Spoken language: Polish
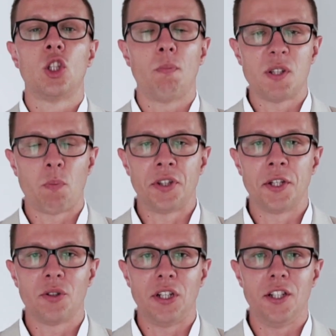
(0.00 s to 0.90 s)
do
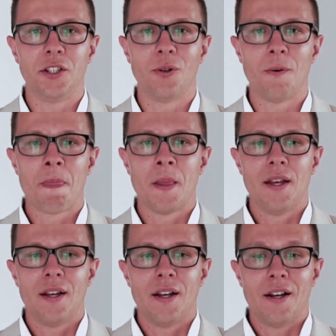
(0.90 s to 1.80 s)
bezpłatnego treningu.
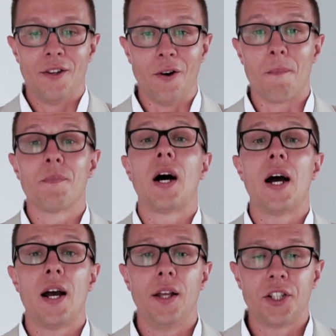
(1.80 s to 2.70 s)
No,
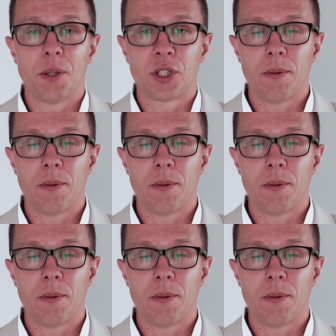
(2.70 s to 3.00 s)
a ja idę się przebrać.